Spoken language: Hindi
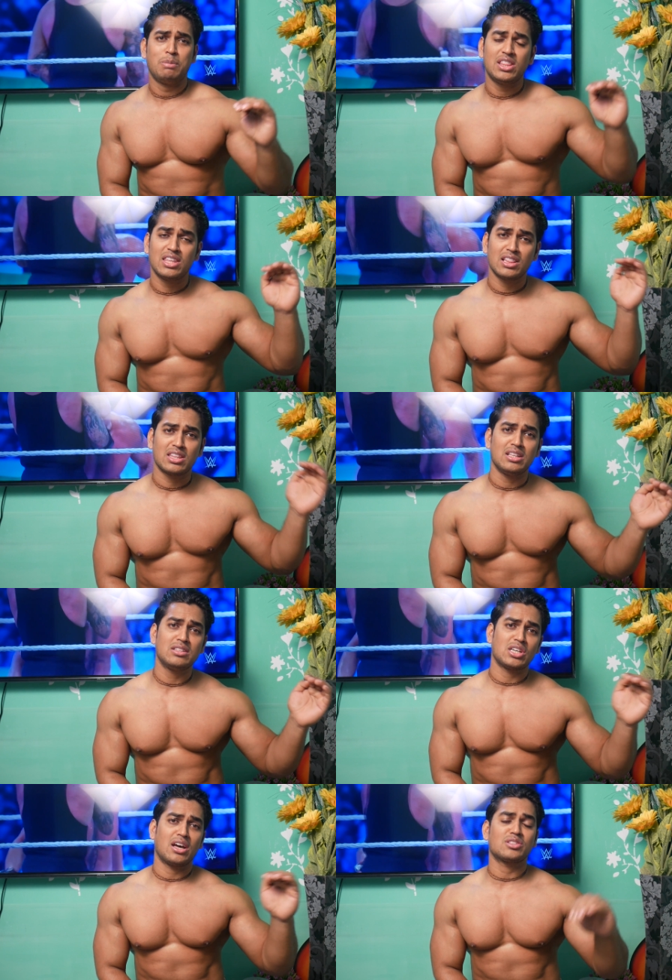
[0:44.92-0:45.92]
बीते तीन
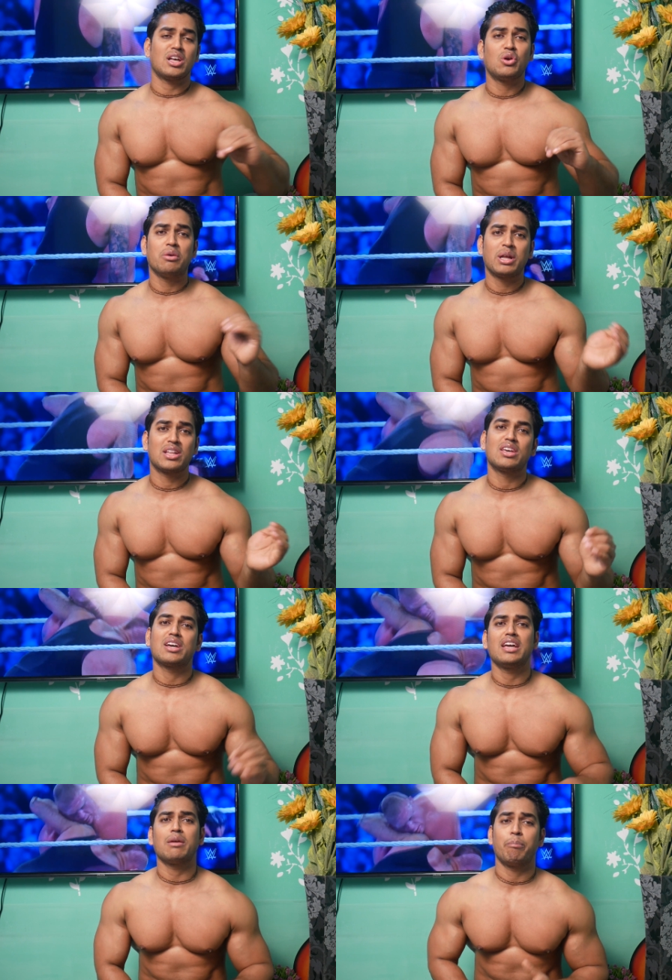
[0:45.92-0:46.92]
चार सालों में मैंने
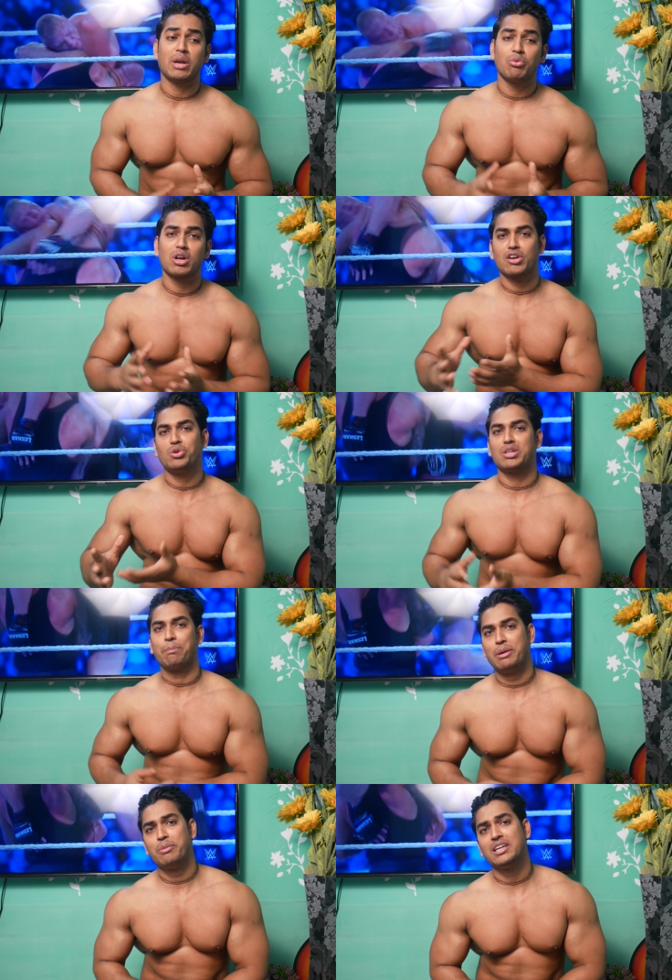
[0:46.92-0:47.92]
देखा है कि प्री वर्कआउट
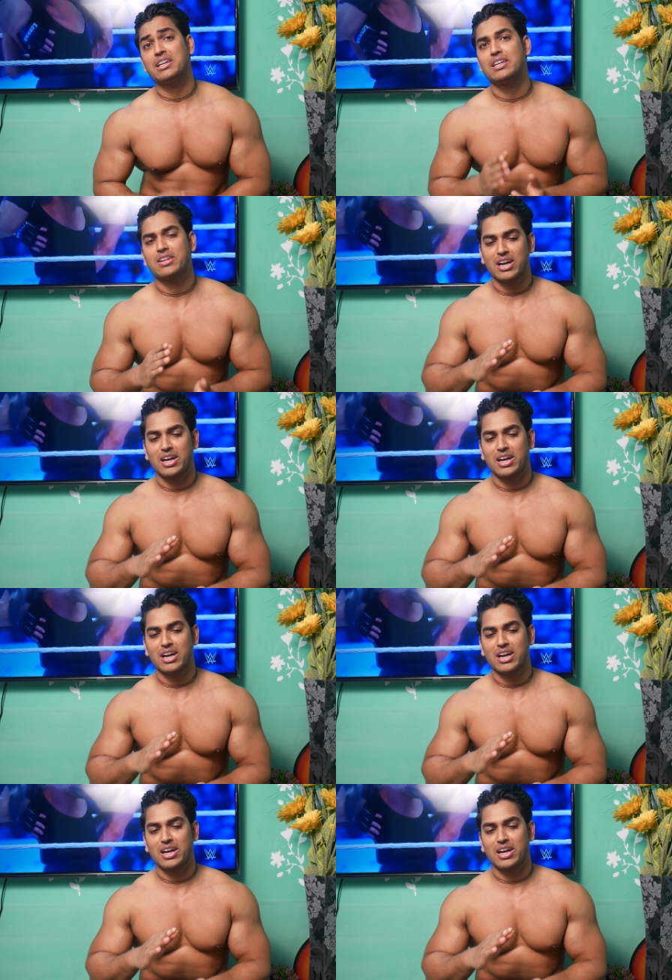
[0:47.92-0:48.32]
सप्लीमेंट का